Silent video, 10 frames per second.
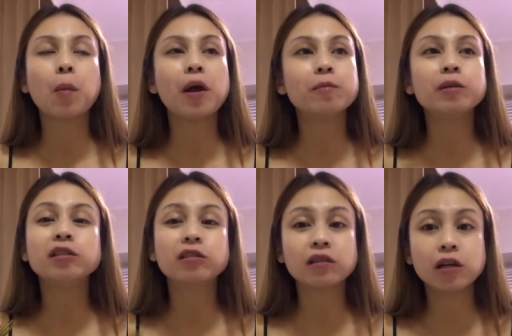Parang pag
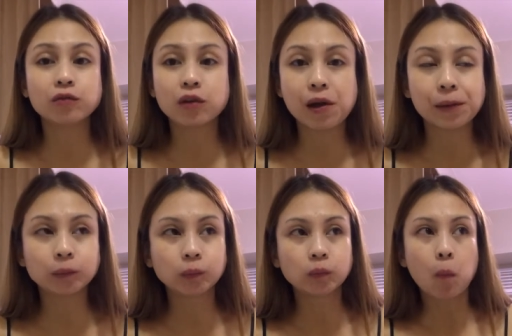nag-crave ka,
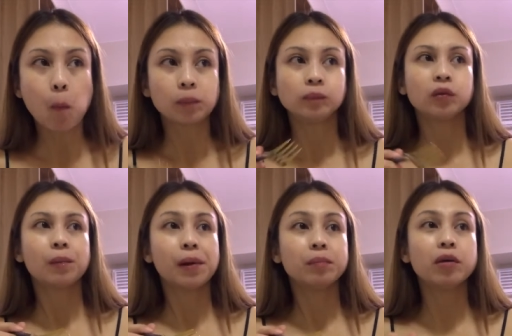
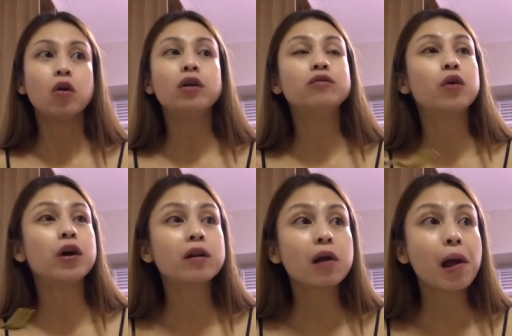diba, may olive
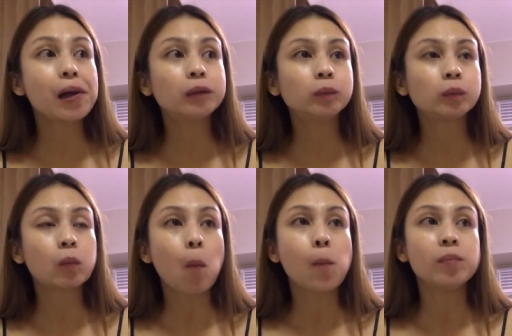oil ka,
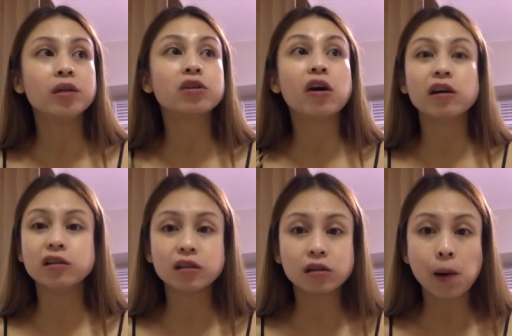may
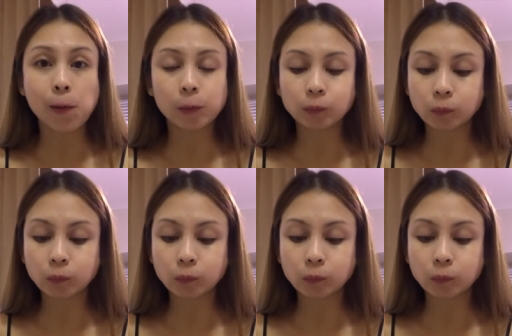garlic ka,